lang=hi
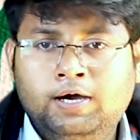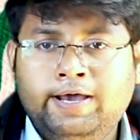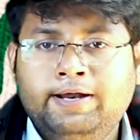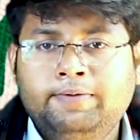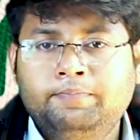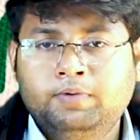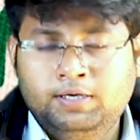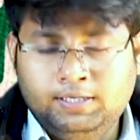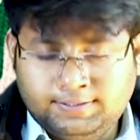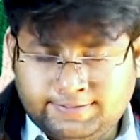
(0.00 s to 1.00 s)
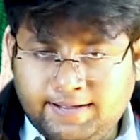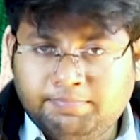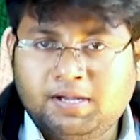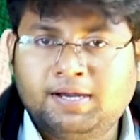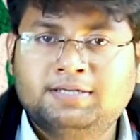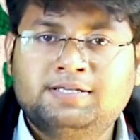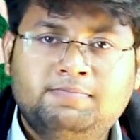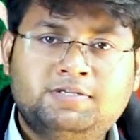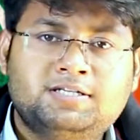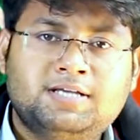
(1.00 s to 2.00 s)
खैर ये इस्लाम का गढ़
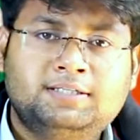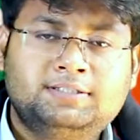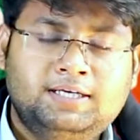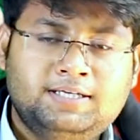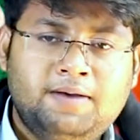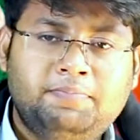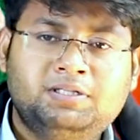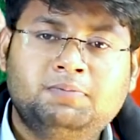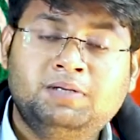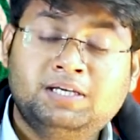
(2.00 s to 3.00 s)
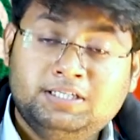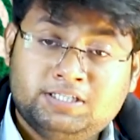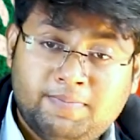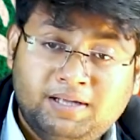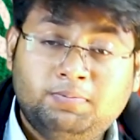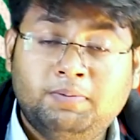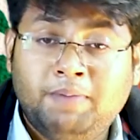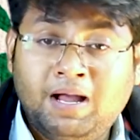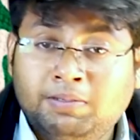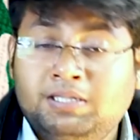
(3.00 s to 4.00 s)
समझा जाता है यहाँ पर तबलीगी जमात पर
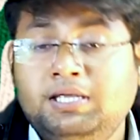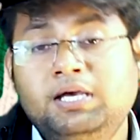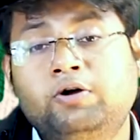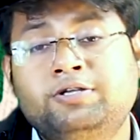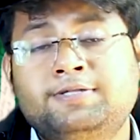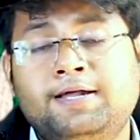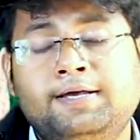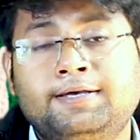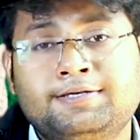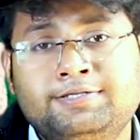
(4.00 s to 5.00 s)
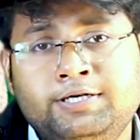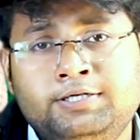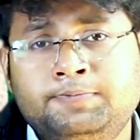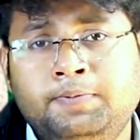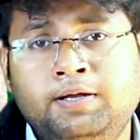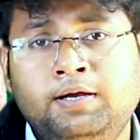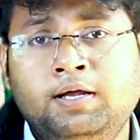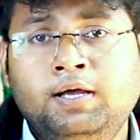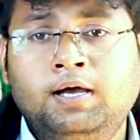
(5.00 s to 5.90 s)
पाबंदी और इस तरह के कंसर्ट्स पर